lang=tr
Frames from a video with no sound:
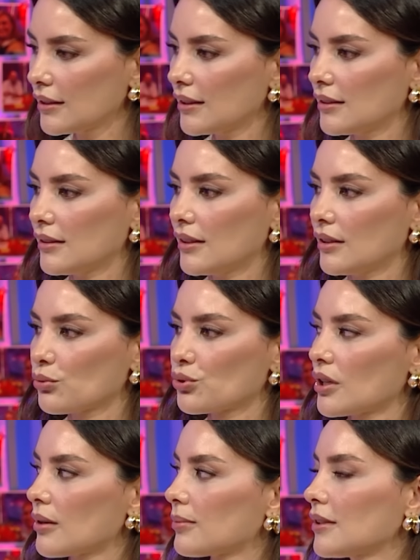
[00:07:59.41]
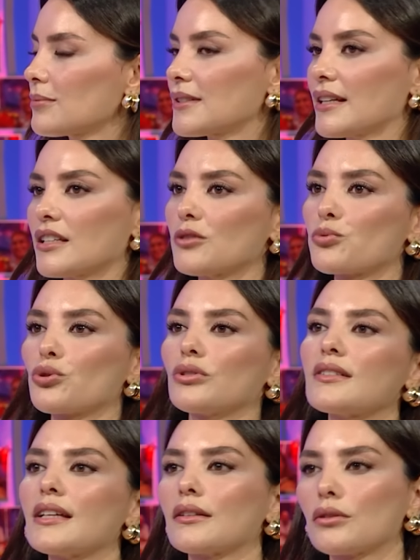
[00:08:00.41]
7'de uçağa binip
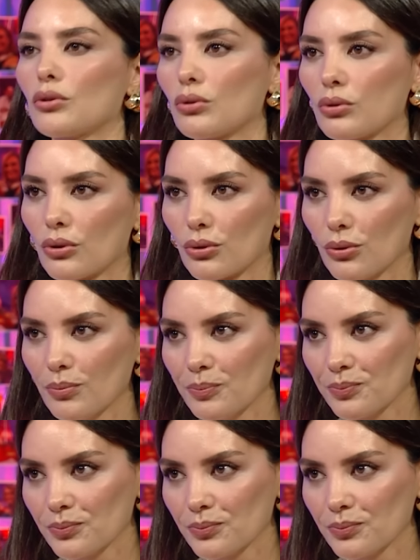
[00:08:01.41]
8.30'da sette oluyordum.